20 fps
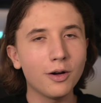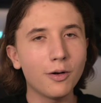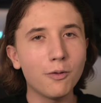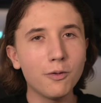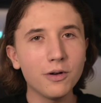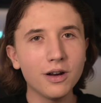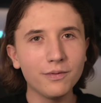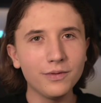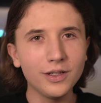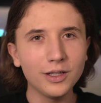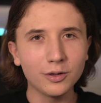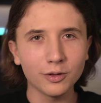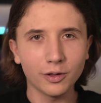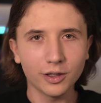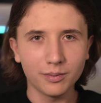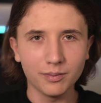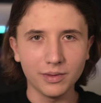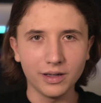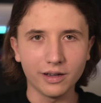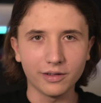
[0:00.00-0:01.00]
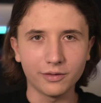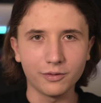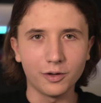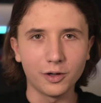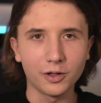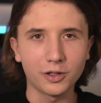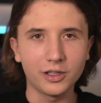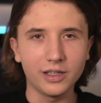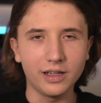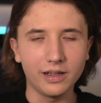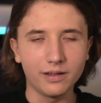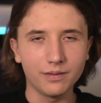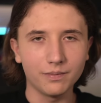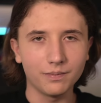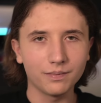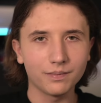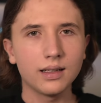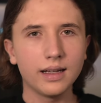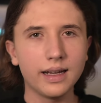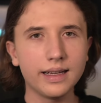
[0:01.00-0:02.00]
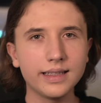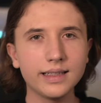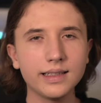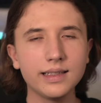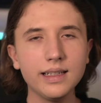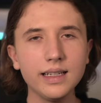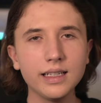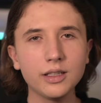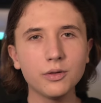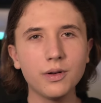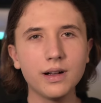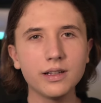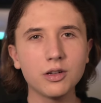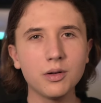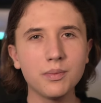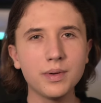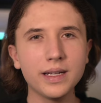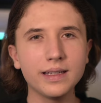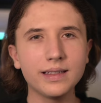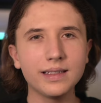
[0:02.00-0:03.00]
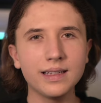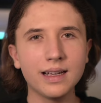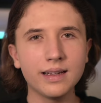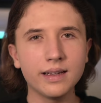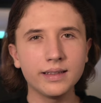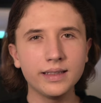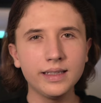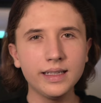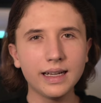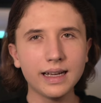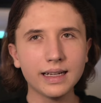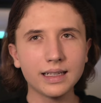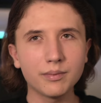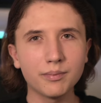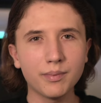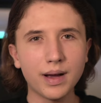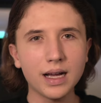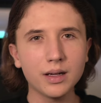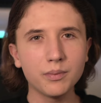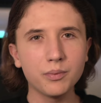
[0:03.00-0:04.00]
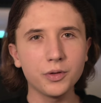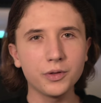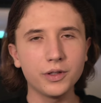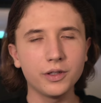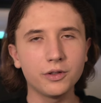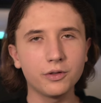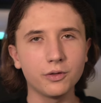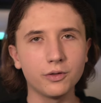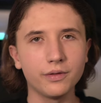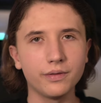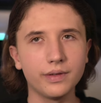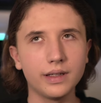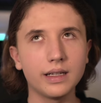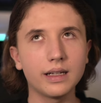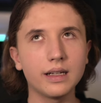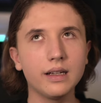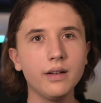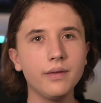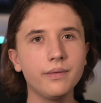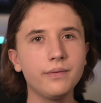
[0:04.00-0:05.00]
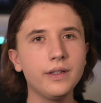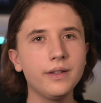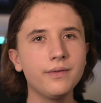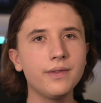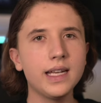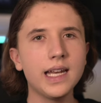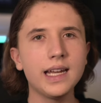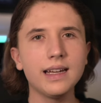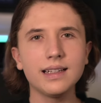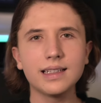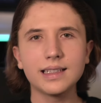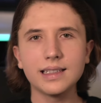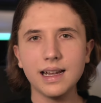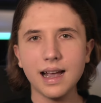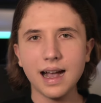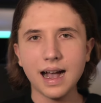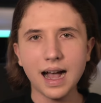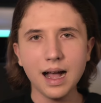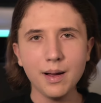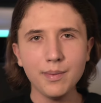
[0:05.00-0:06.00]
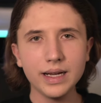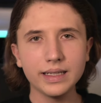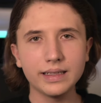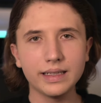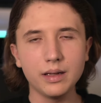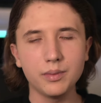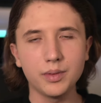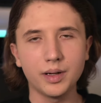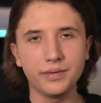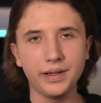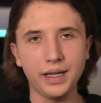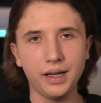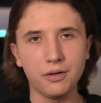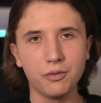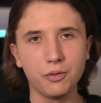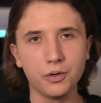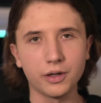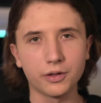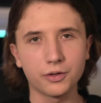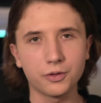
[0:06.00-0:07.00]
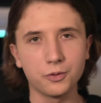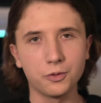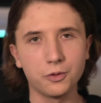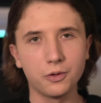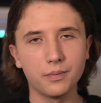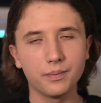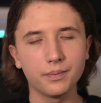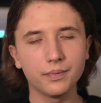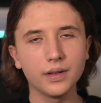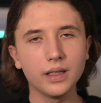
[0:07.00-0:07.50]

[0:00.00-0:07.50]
Oder wie soll ich mir das vorstellen? Es ist nicht so, als ob er jetzt in einer direkten Machtposition wäre, wie wenn er jetzt der Arbeitgeber wäre oder so.